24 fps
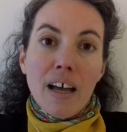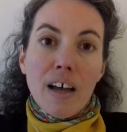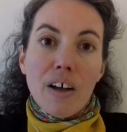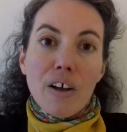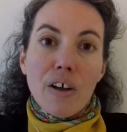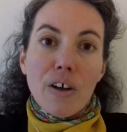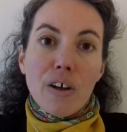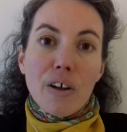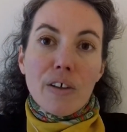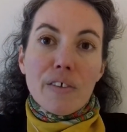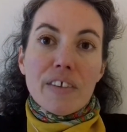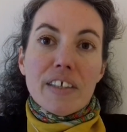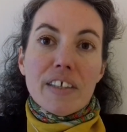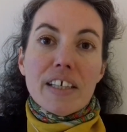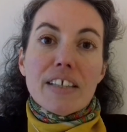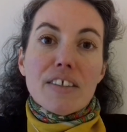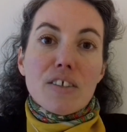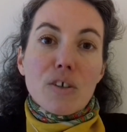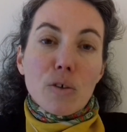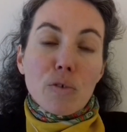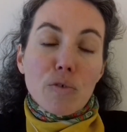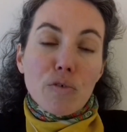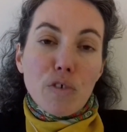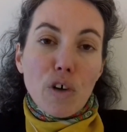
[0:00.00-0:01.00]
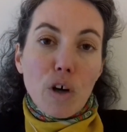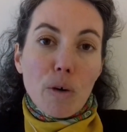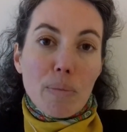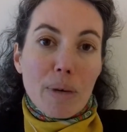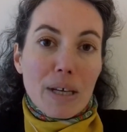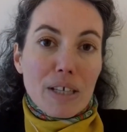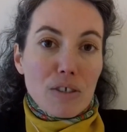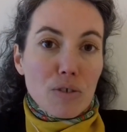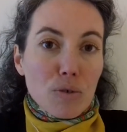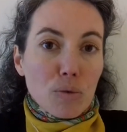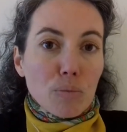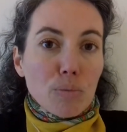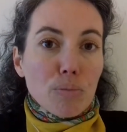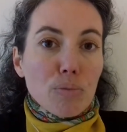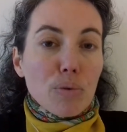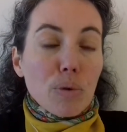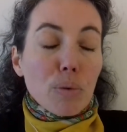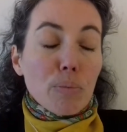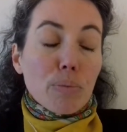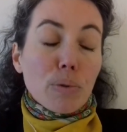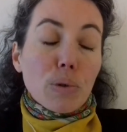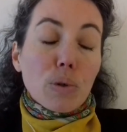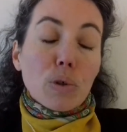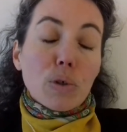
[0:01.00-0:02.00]
Euh, des temps de formation
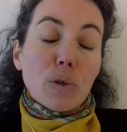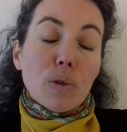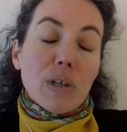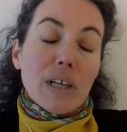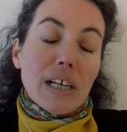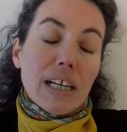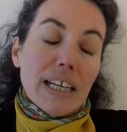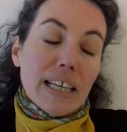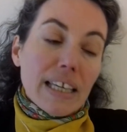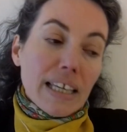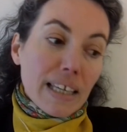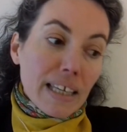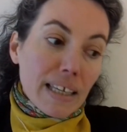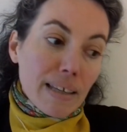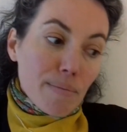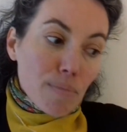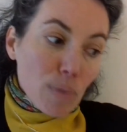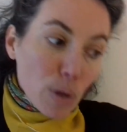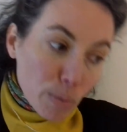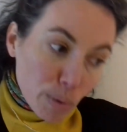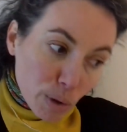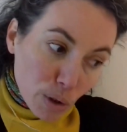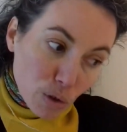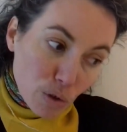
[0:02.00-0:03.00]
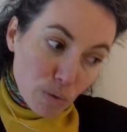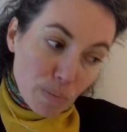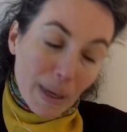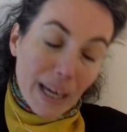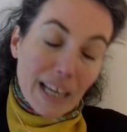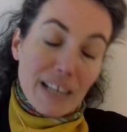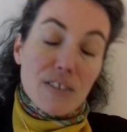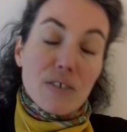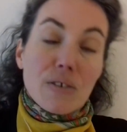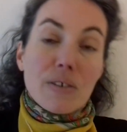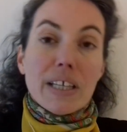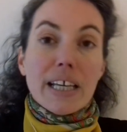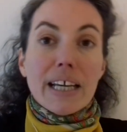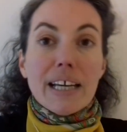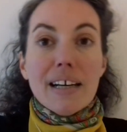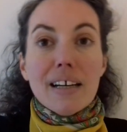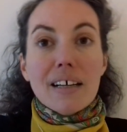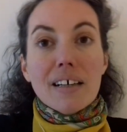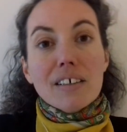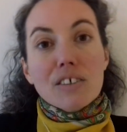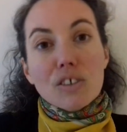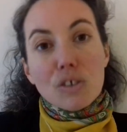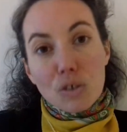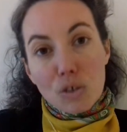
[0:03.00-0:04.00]
pour, que les membres du
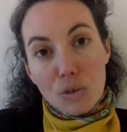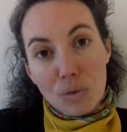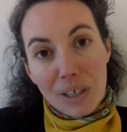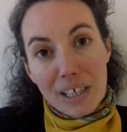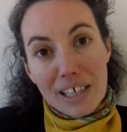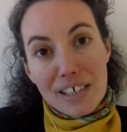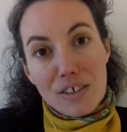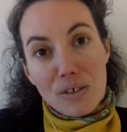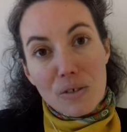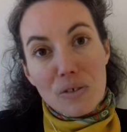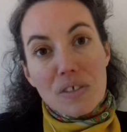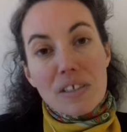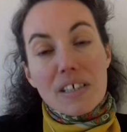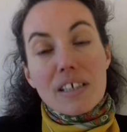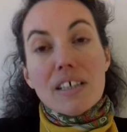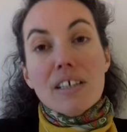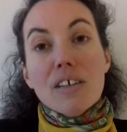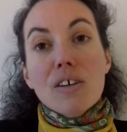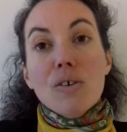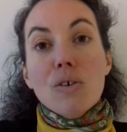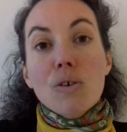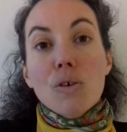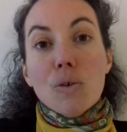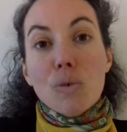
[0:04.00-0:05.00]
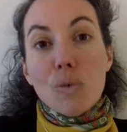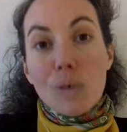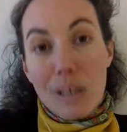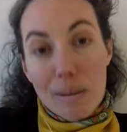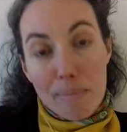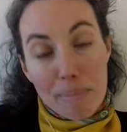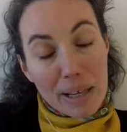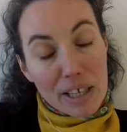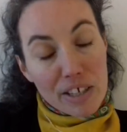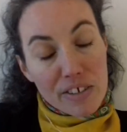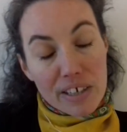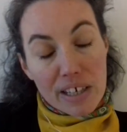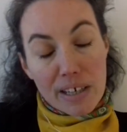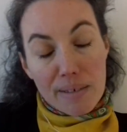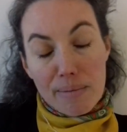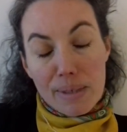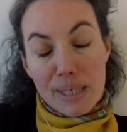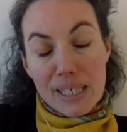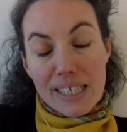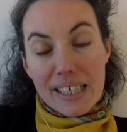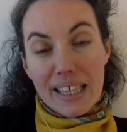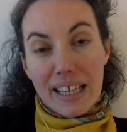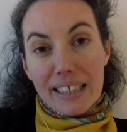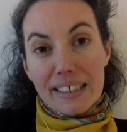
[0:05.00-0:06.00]
personnel, que ce soit les enseignants ou les personnels
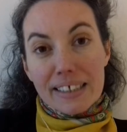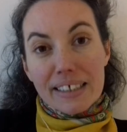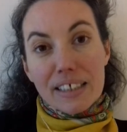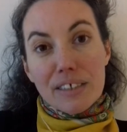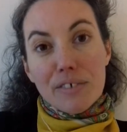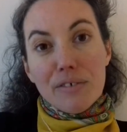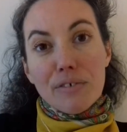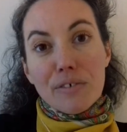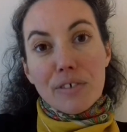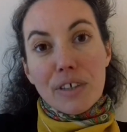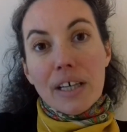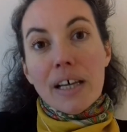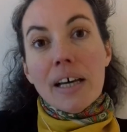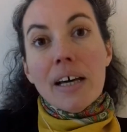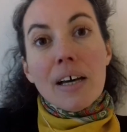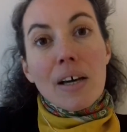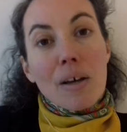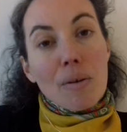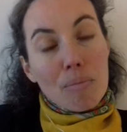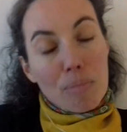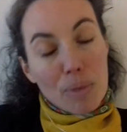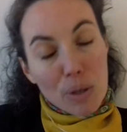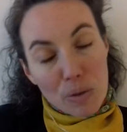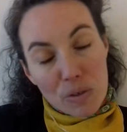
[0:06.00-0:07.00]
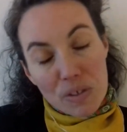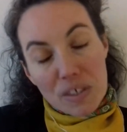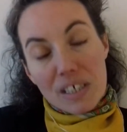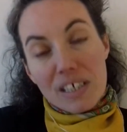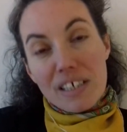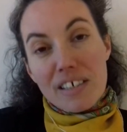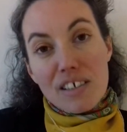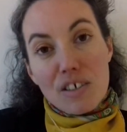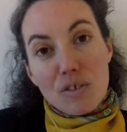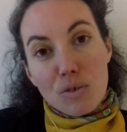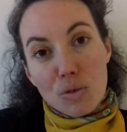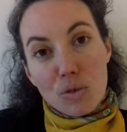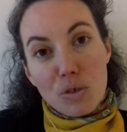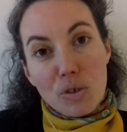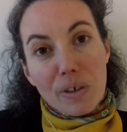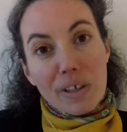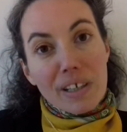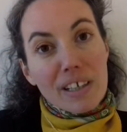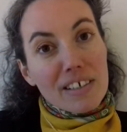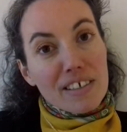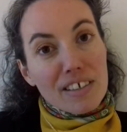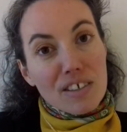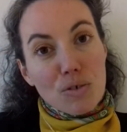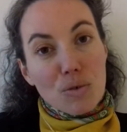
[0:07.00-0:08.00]
administratifs, mais aussi les
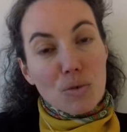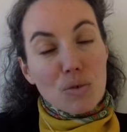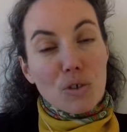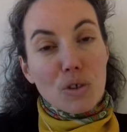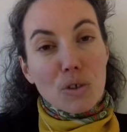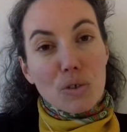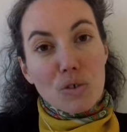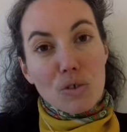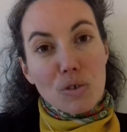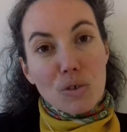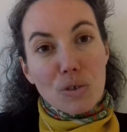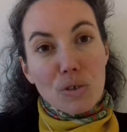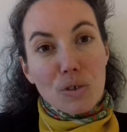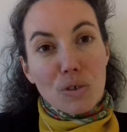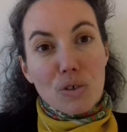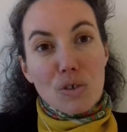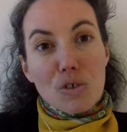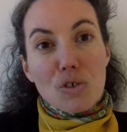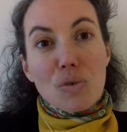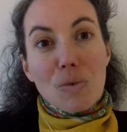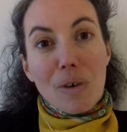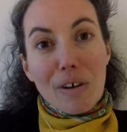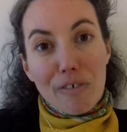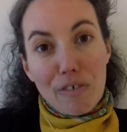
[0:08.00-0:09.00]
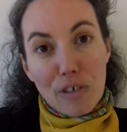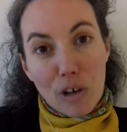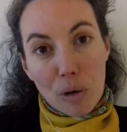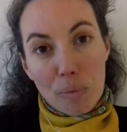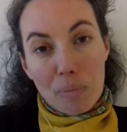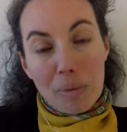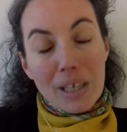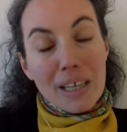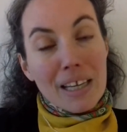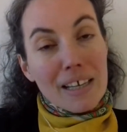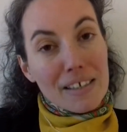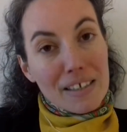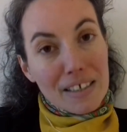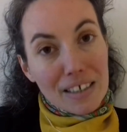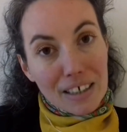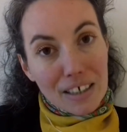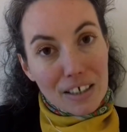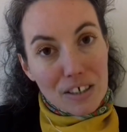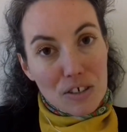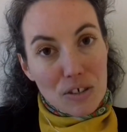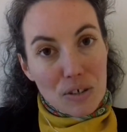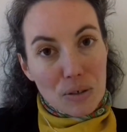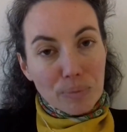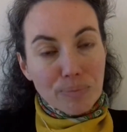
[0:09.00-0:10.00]
étudiants et les étudiantes euh, soient formés à ces
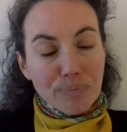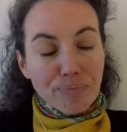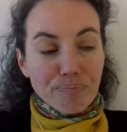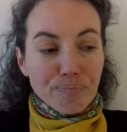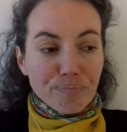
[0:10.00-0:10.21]
questions.